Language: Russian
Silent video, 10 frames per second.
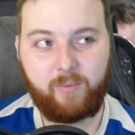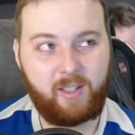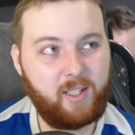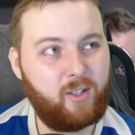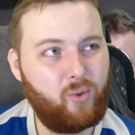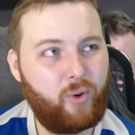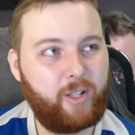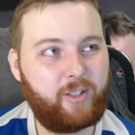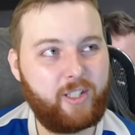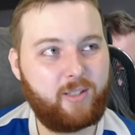Да и то
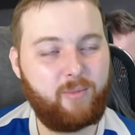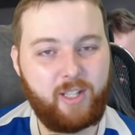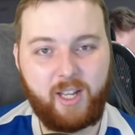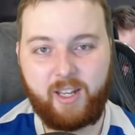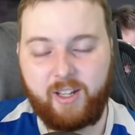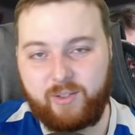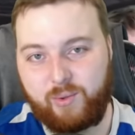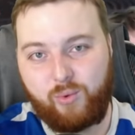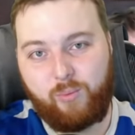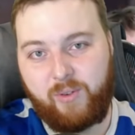это изменение
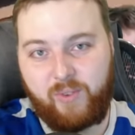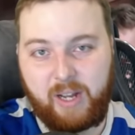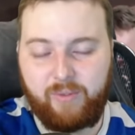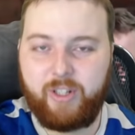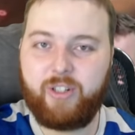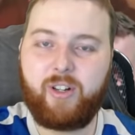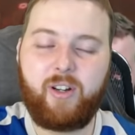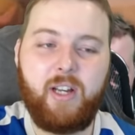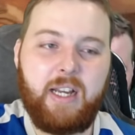сугубо в кавычках.